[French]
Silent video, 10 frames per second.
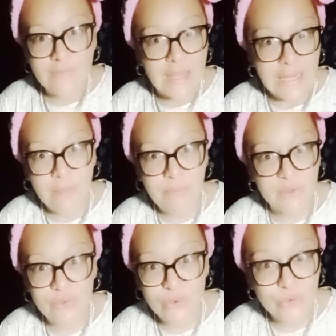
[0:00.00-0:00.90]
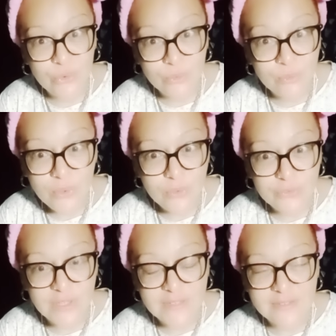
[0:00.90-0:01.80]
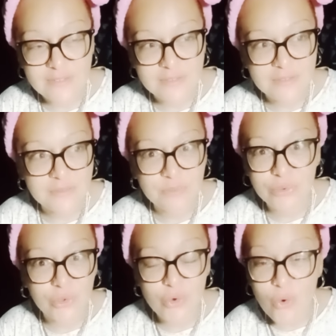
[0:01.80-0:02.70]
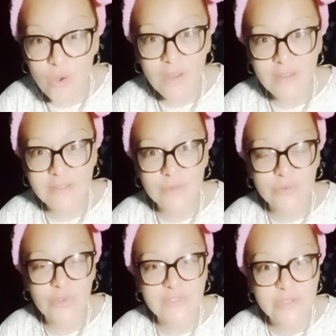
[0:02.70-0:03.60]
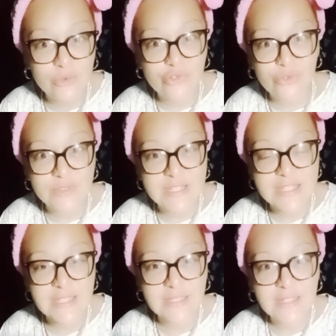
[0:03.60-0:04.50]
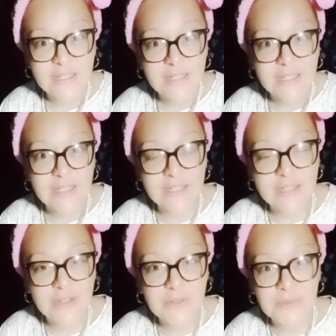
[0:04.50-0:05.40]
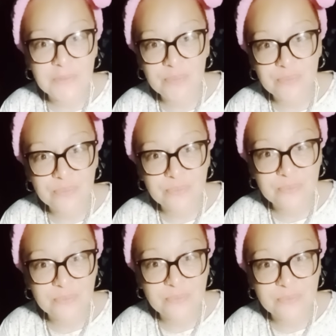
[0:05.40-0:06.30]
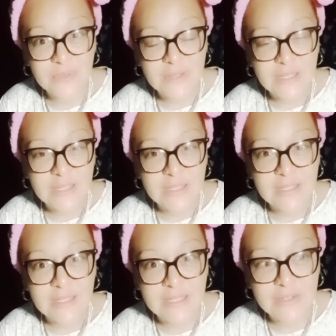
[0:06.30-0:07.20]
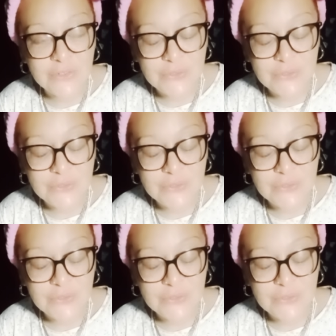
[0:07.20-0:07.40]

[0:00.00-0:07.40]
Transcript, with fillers: là personne ne comprend en fait pourquoi ils ont sorti le gentil et euh, et